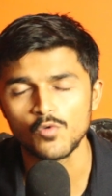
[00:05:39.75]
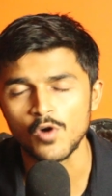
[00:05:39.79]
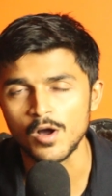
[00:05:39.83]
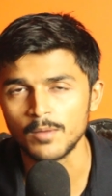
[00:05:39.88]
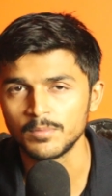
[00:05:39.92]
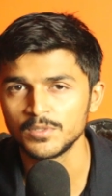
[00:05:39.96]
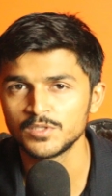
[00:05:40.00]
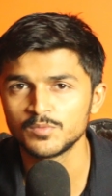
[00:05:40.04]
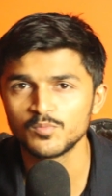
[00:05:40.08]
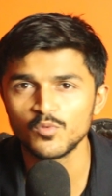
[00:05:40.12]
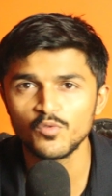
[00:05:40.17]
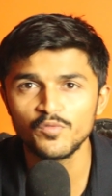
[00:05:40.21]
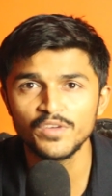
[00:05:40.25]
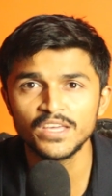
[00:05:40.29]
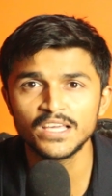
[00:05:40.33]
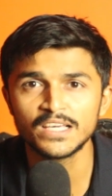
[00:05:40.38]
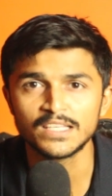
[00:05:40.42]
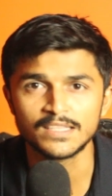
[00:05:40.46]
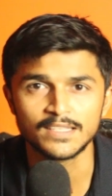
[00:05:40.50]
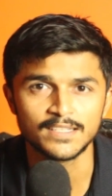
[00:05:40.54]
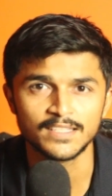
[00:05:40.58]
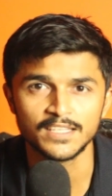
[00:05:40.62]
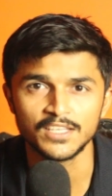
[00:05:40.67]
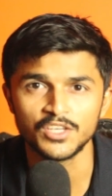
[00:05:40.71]
वो आप इस मूवी
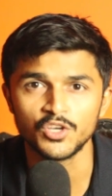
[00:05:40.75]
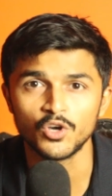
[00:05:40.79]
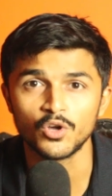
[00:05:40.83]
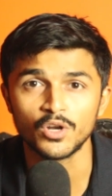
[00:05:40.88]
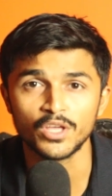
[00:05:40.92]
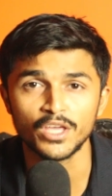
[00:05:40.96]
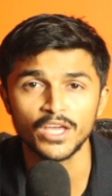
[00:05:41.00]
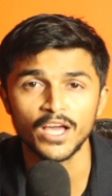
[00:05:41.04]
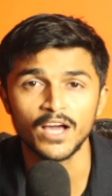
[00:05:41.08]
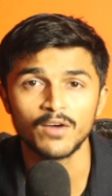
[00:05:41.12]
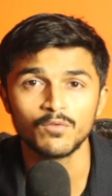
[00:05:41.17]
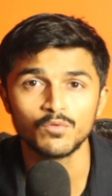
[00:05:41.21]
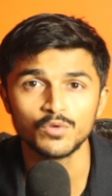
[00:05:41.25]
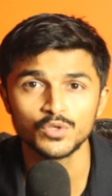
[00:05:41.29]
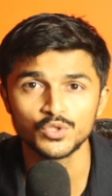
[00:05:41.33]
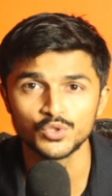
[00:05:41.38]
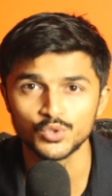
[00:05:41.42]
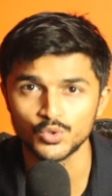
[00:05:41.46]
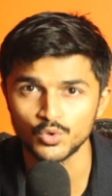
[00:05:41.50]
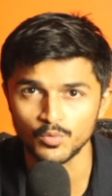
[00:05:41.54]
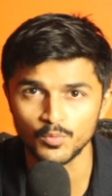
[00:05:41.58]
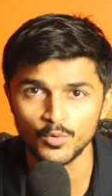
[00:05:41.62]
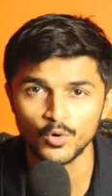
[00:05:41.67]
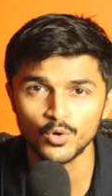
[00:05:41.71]
के अंदर देखिए और क्या वो
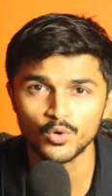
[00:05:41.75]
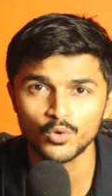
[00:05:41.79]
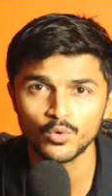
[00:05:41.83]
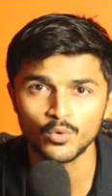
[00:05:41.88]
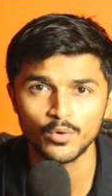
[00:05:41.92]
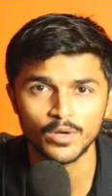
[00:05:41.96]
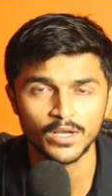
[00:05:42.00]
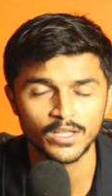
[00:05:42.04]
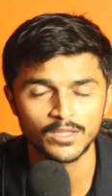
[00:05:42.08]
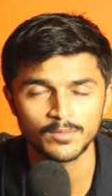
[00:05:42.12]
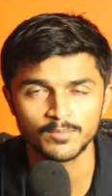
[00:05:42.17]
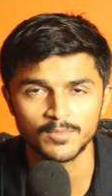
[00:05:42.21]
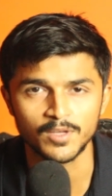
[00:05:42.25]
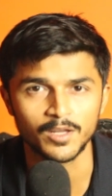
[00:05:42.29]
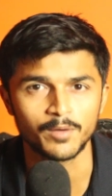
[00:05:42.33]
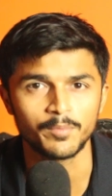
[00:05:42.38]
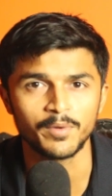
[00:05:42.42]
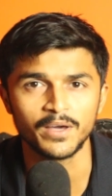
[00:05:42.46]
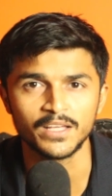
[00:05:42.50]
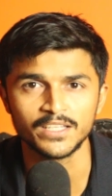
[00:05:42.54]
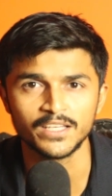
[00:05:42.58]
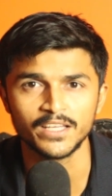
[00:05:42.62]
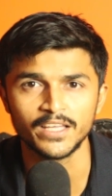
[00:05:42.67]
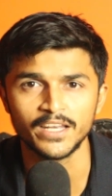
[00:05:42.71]
इस रोबोट को ख़त्म कर
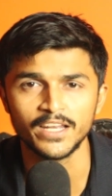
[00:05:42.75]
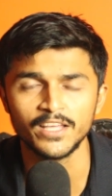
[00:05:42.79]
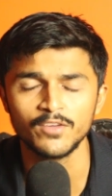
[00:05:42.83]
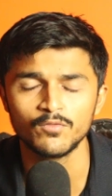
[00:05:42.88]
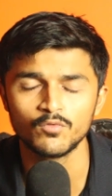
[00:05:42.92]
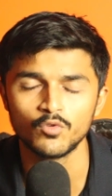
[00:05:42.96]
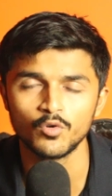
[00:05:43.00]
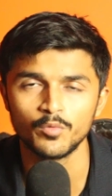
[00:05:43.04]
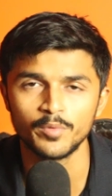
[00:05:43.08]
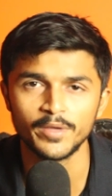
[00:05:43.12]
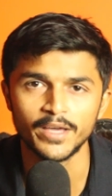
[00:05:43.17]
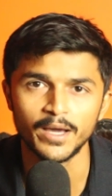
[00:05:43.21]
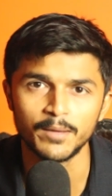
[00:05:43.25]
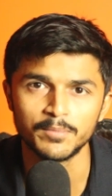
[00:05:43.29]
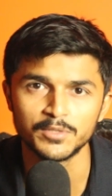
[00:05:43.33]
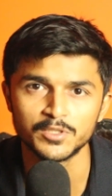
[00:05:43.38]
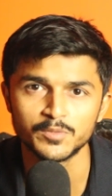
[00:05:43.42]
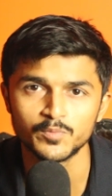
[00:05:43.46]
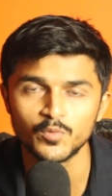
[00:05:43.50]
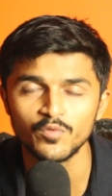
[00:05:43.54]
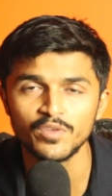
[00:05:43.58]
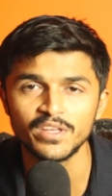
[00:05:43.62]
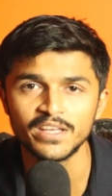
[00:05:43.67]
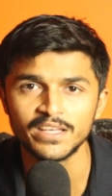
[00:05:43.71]
पाता है या नहीं वो भी आप
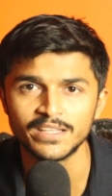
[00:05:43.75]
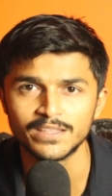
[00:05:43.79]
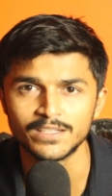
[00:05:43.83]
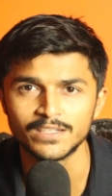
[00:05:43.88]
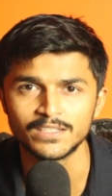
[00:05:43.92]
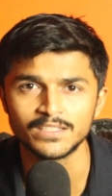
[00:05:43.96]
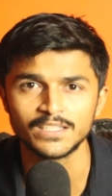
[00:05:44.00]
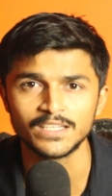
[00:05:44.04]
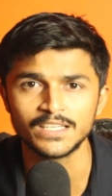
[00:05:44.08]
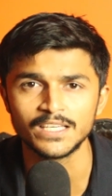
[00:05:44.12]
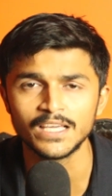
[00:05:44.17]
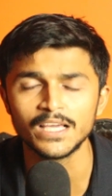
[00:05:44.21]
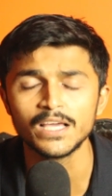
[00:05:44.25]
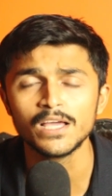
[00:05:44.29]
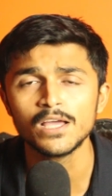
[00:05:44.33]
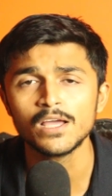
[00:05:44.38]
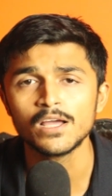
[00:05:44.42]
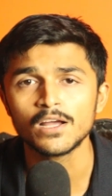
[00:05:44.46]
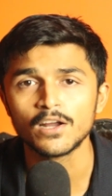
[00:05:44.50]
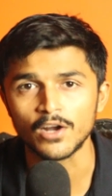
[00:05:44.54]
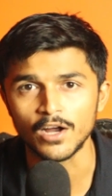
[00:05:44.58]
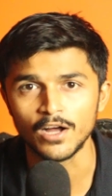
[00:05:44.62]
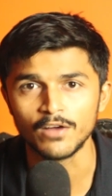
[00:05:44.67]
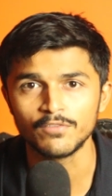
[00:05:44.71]
इस मूवी के अंदर देखिए
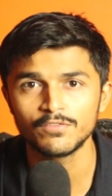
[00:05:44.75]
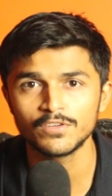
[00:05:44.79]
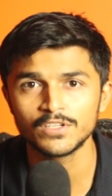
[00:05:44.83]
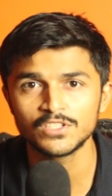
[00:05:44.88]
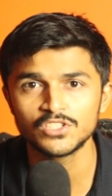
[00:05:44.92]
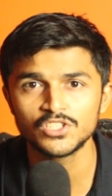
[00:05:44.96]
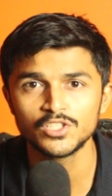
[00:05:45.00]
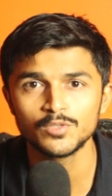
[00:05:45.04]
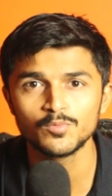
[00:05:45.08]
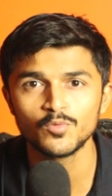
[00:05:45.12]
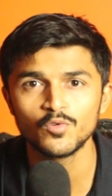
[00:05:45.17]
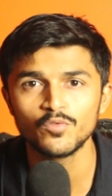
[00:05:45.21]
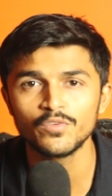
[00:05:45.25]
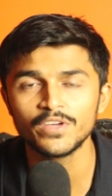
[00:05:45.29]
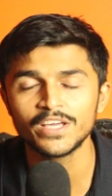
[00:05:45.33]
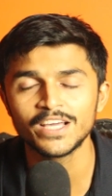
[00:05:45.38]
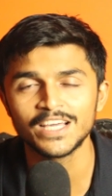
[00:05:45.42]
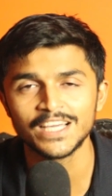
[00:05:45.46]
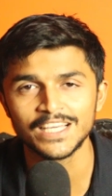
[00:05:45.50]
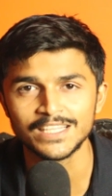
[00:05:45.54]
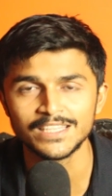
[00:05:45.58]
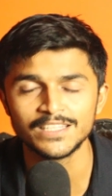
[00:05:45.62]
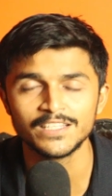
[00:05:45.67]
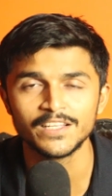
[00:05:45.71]
काफ़ी अच्छी मूवी
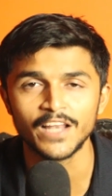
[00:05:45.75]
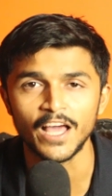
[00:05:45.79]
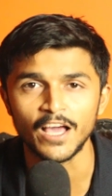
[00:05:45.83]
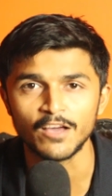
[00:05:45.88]
है हिंदी